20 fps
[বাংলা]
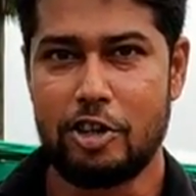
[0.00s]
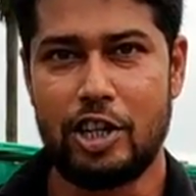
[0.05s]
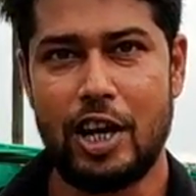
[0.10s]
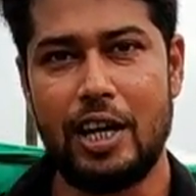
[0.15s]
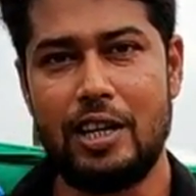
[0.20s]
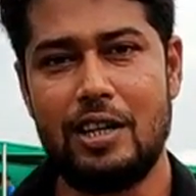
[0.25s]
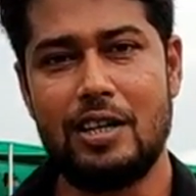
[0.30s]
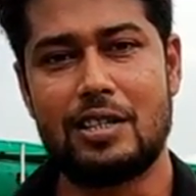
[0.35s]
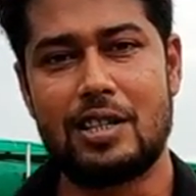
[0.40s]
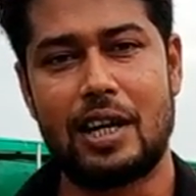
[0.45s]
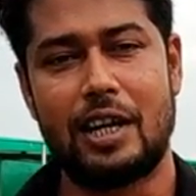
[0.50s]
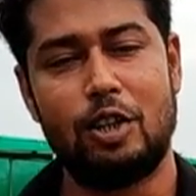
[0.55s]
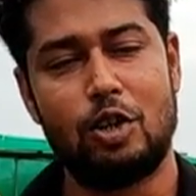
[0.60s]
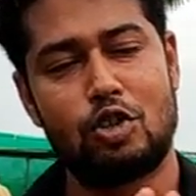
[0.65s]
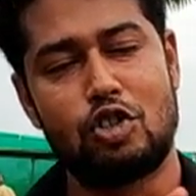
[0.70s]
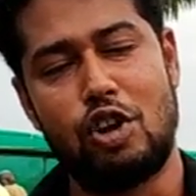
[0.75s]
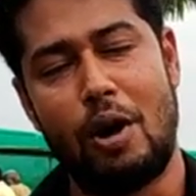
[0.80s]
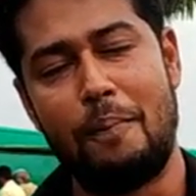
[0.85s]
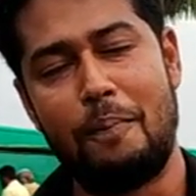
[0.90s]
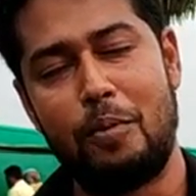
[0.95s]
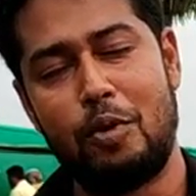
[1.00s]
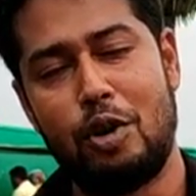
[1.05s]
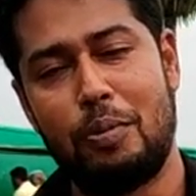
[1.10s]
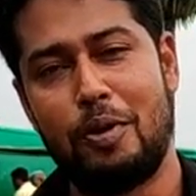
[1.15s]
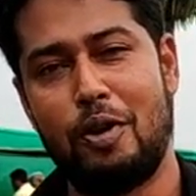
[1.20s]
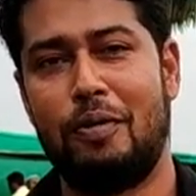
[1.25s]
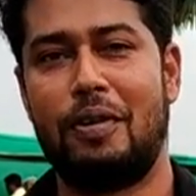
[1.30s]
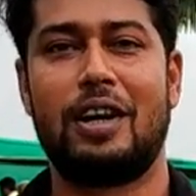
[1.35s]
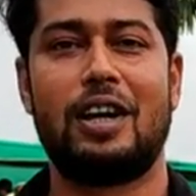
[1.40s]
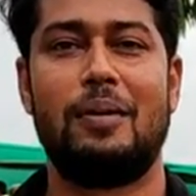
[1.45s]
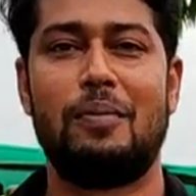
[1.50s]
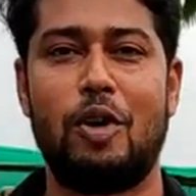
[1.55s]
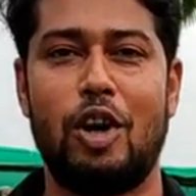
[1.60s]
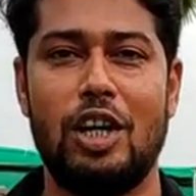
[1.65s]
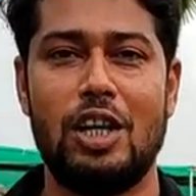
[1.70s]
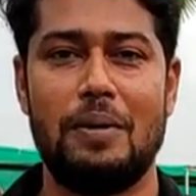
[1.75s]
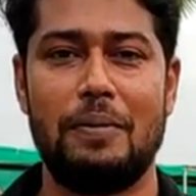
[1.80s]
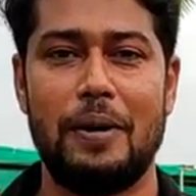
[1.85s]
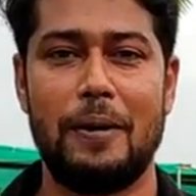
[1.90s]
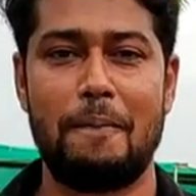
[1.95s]
সেই জিনিসটা কিন্তু সম্পূর্ণরূপে ওভারকাম
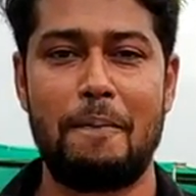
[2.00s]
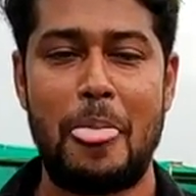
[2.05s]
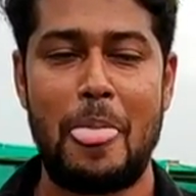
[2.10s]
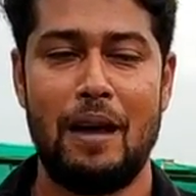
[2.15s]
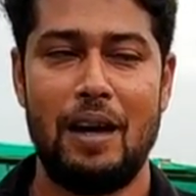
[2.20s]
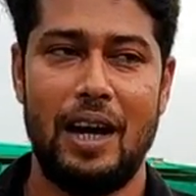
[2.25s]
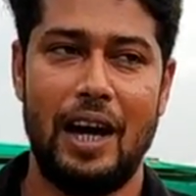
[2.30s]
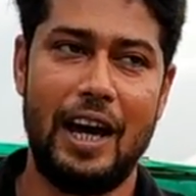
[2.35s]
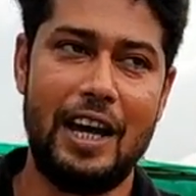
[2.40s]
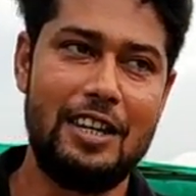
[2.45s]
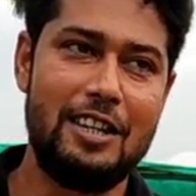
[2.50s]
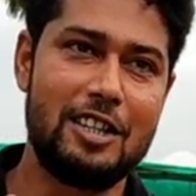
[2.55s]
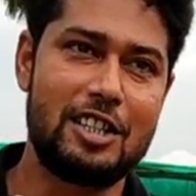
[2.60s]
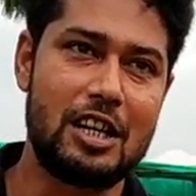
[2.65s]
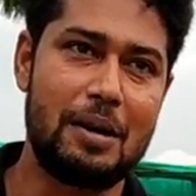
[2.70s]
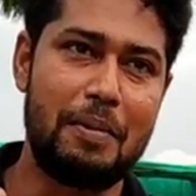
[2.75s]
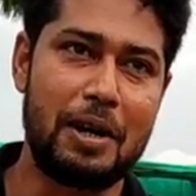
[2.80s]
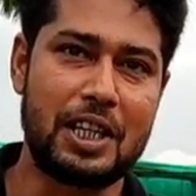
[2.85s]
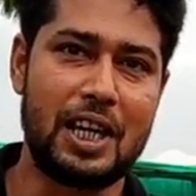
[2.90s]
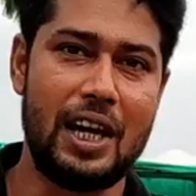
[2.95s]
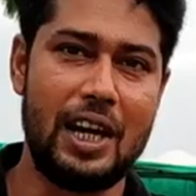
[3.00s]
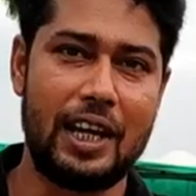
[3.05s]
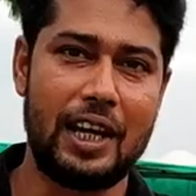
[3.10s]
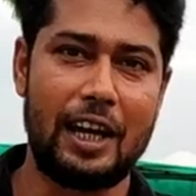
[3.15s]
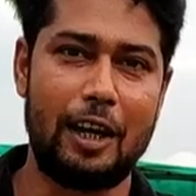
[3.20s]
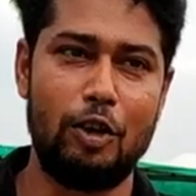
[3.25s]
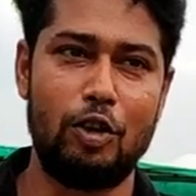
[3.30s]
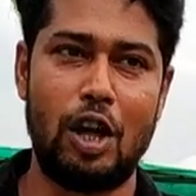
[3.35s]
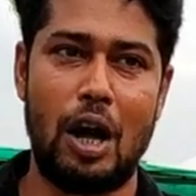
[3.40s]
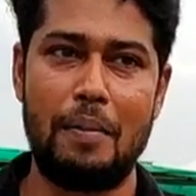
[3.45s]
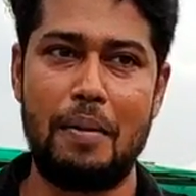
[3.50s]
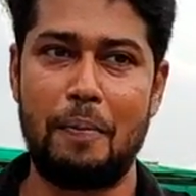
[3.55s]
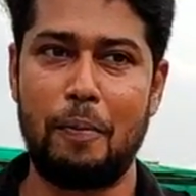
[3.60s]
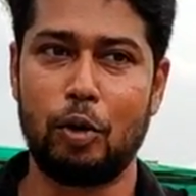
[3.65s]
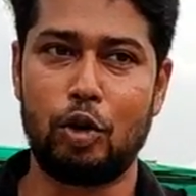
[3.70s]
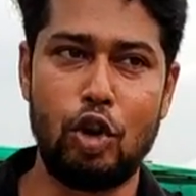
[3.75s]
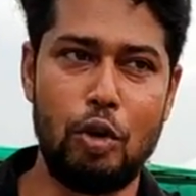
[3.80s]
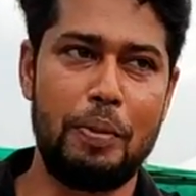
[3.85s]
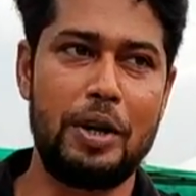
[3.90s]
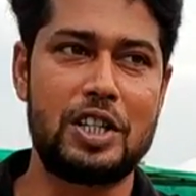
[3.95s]
করা যাবে এই জিনিসটা মাথায় রেখে কিন্তু আমি
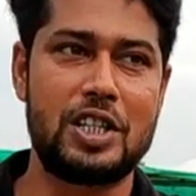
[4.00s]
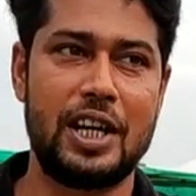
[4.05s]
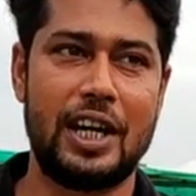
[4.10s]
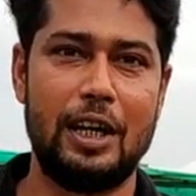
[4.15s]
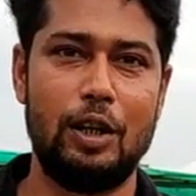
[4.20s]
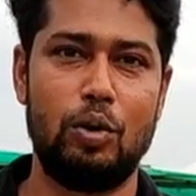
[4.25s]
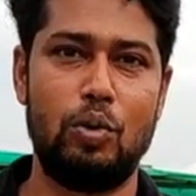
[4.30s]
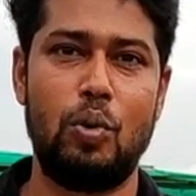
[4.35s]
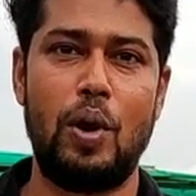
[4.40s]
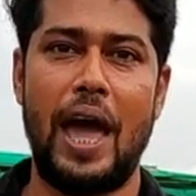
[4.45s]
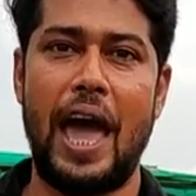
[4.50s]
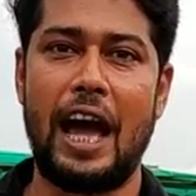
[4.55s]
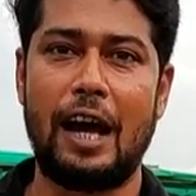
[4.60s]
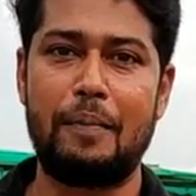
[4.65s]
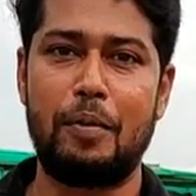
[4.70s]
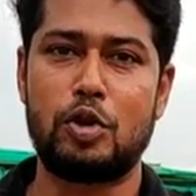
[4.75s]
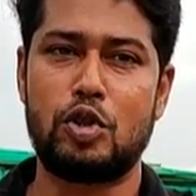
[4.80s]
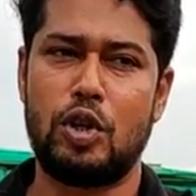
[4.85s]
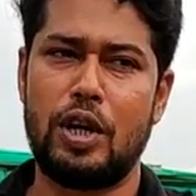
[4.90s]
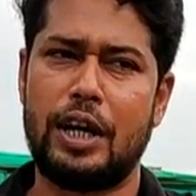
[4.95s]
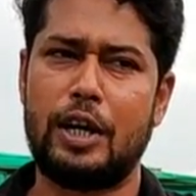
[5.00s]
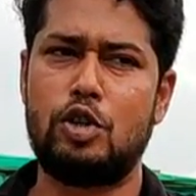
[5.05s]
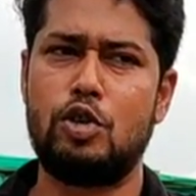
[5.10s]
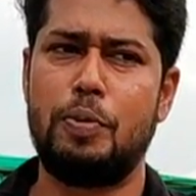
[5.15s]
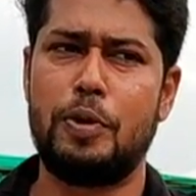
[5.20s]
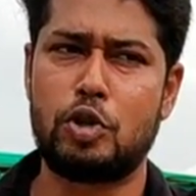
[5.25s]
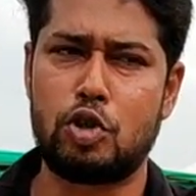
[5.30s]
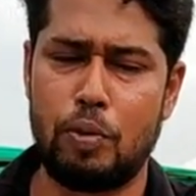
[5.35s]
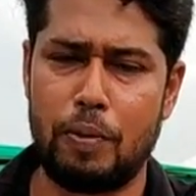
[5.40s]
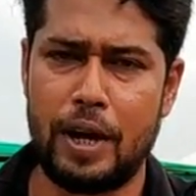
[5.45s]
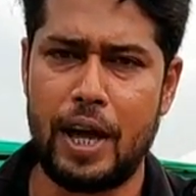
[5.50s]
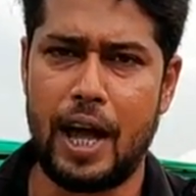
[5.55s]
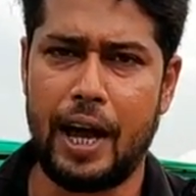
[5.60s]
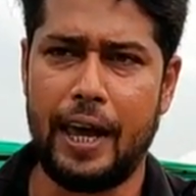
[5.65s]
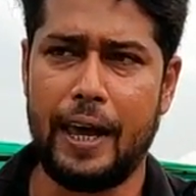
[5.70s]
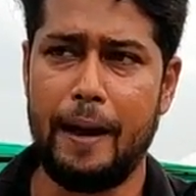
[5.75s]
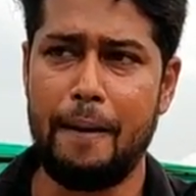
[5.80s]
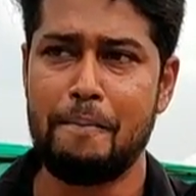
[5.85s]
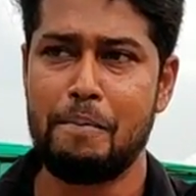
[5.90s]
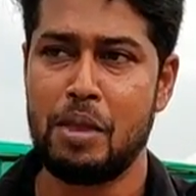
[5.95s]
প্রথম এসে কিন্তু এক বছরের কিছু সময়
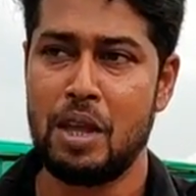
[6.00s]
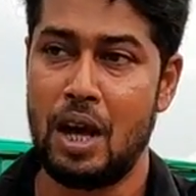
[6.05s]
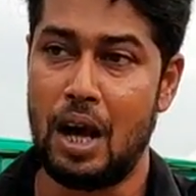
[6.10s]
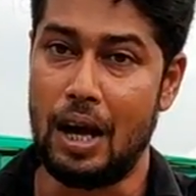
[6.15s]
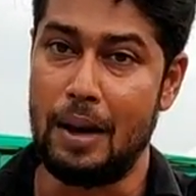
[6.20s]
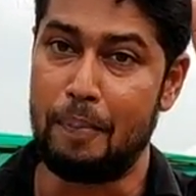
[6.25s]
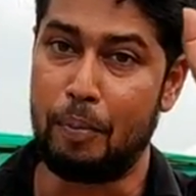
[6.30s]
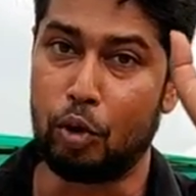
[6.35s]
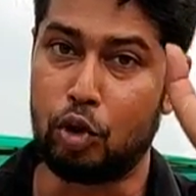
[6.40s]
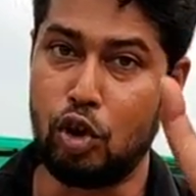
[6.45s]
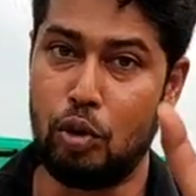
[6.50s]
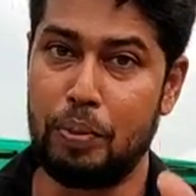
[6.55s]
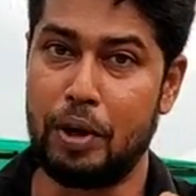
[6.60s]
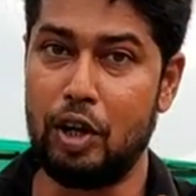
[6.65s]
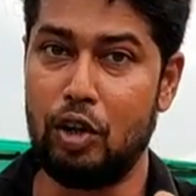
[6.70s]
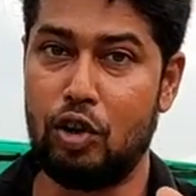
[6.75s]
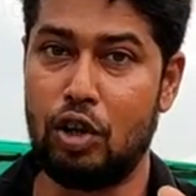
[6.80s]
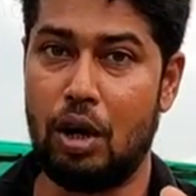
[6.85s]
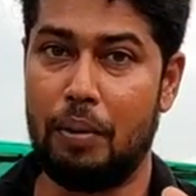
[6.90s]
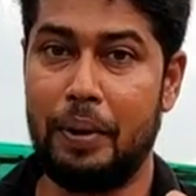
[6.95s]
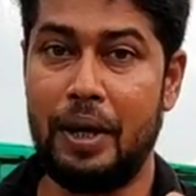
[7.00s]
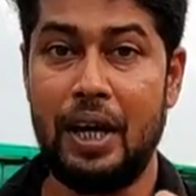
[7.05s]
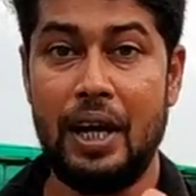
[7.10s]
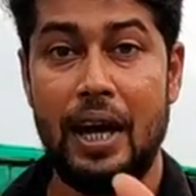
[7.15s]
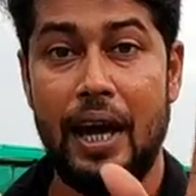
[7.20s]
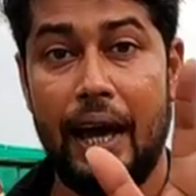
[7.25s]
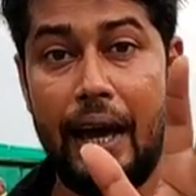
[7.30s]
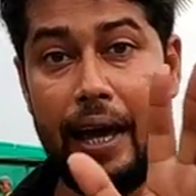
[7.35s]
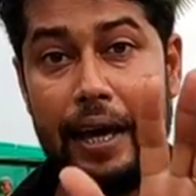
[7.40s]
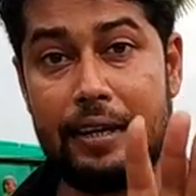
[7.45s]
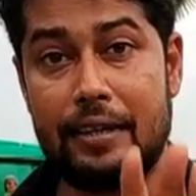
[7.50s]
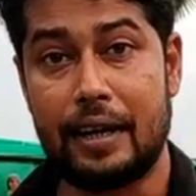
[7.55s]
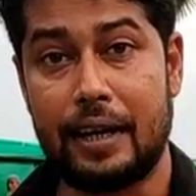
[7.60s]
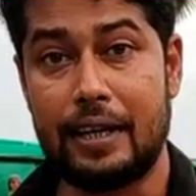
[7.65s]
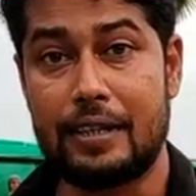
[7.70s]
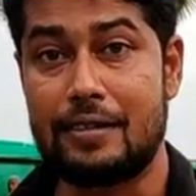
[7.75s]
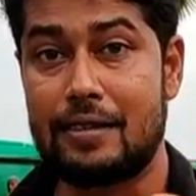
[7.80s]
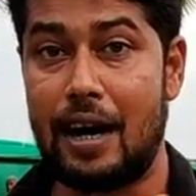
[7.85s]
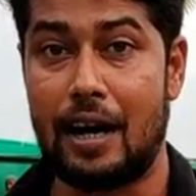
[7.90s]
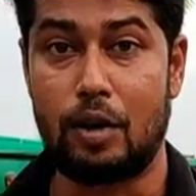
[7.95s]
আগে আমি প্রথম কিন্তু আমি
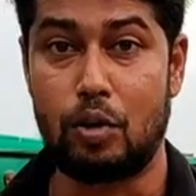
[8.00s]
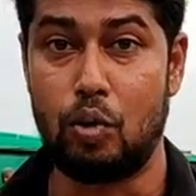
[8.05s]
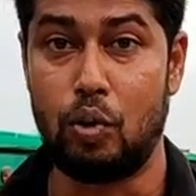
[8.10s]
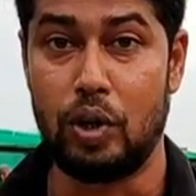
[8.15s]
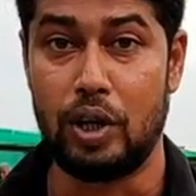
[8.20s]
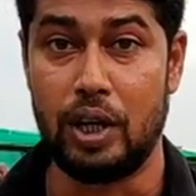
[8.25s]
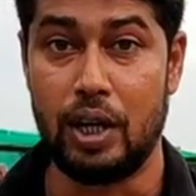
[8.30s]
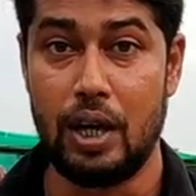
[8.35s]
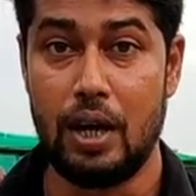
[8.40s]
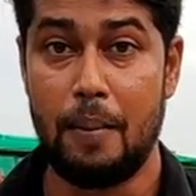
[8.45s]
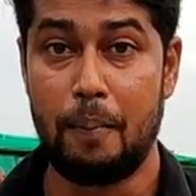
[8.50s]
এইটাকে স্টার্ট করি